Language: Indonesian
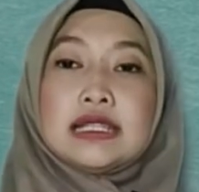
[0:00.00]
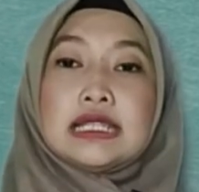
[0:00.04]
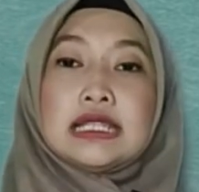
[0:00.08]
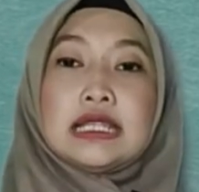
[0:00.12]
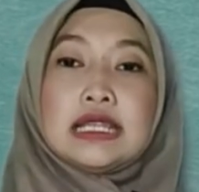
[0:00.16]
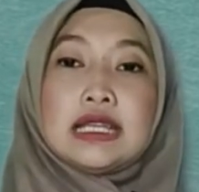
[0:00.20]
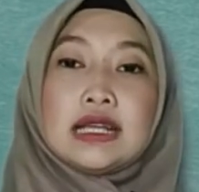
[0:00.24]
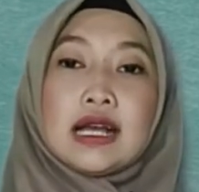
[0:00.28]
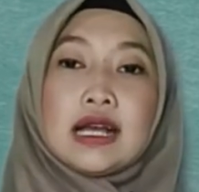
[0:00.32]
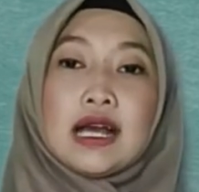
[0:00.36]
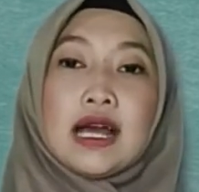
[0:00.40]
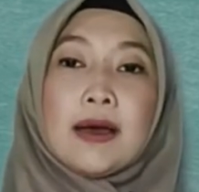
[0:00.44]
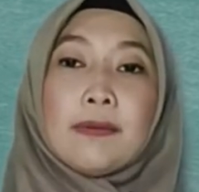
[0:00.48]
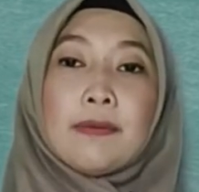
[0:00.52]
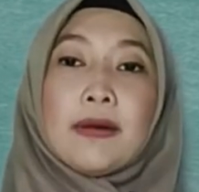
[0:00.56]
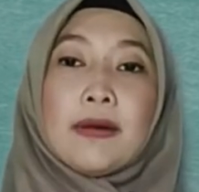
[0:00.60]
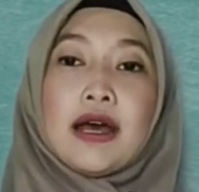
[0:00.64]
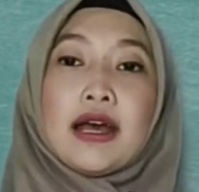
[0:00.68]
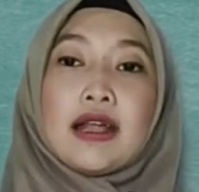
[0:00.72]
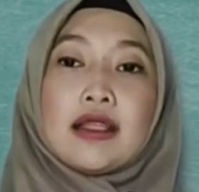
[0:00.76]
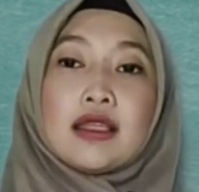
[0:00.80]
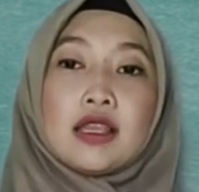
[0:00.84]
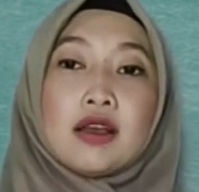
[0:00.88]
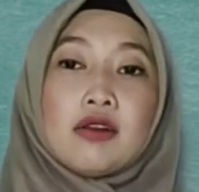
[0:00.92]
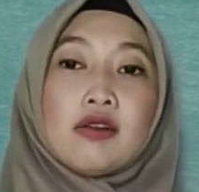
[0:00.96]
sikap,
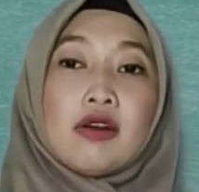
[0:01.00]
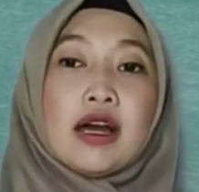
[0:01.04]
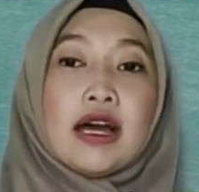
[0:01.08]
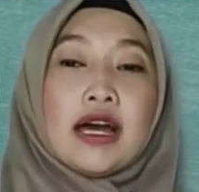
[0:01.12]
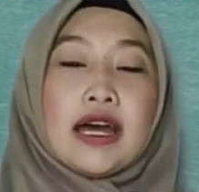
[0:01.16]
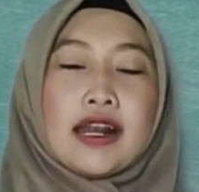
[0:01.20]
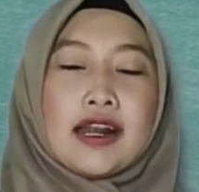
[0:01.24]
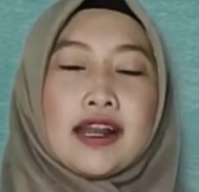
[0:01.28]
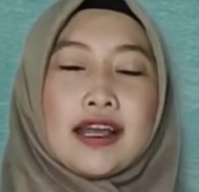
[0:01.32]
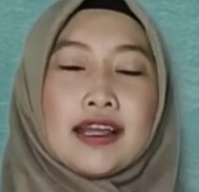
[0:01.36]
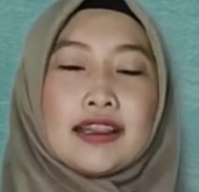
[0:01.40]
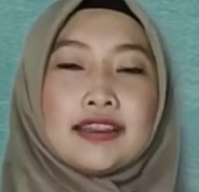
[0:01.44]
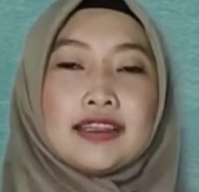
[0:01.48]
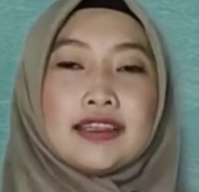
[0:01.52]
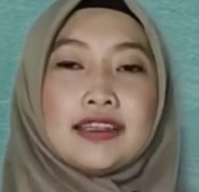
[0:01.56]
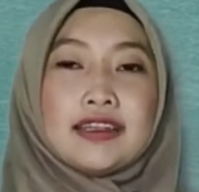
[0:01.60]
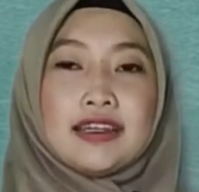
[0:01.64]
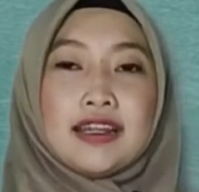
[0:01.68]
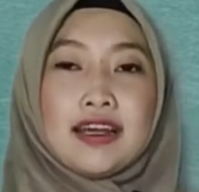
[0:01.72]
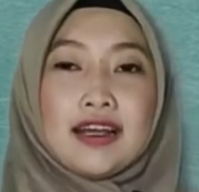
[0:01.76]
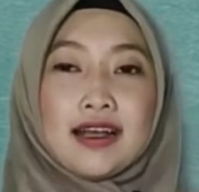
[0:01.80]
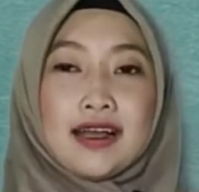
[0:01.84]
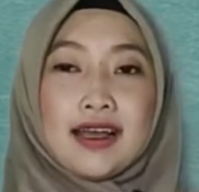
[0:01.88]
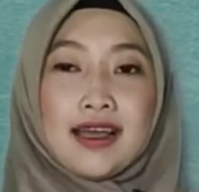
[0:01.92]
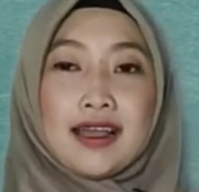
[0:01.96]
atau arah
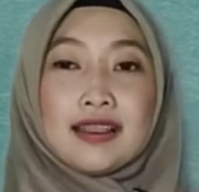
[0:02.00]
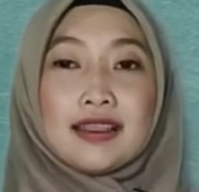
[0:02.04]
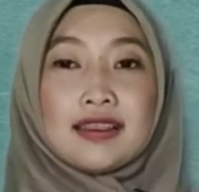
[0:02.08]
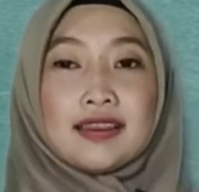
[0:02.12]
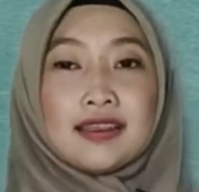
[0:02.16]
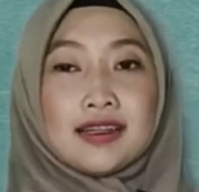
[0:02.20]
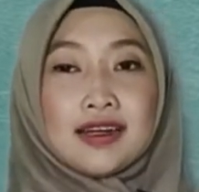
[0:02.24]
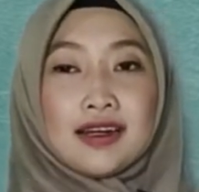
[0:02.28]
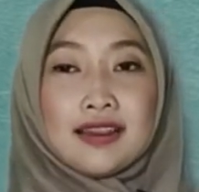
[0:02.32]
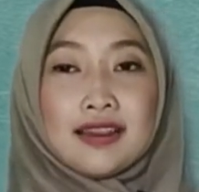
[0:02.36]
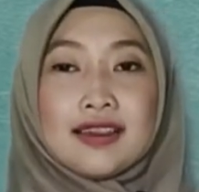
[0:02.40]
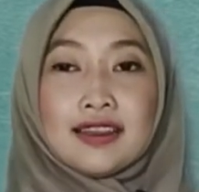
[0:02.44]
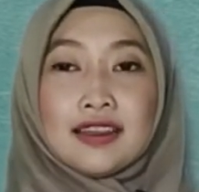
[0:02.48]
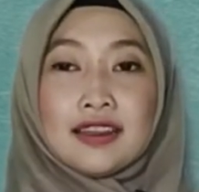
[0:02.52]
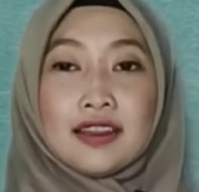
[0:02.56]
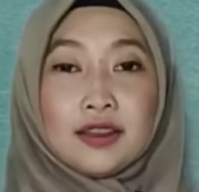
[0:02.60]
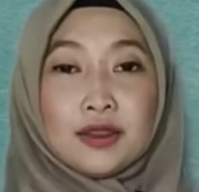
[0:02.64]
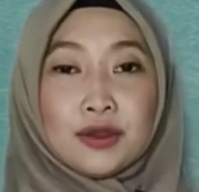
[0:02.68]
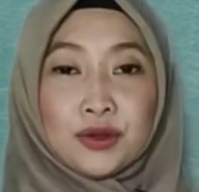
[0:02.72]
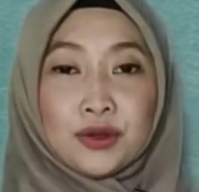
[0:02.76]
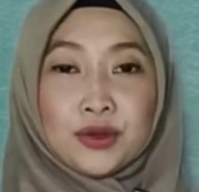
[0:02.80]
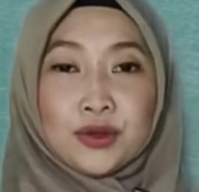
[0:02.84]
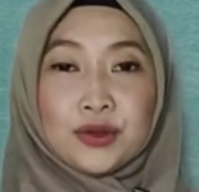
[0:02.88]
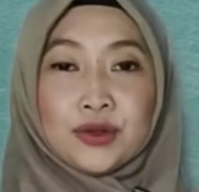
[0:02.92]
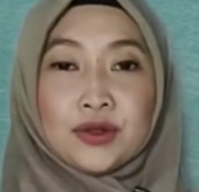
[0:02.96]
tindakan
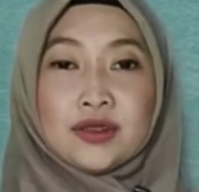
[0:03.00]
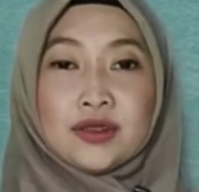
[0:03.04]
tertentu.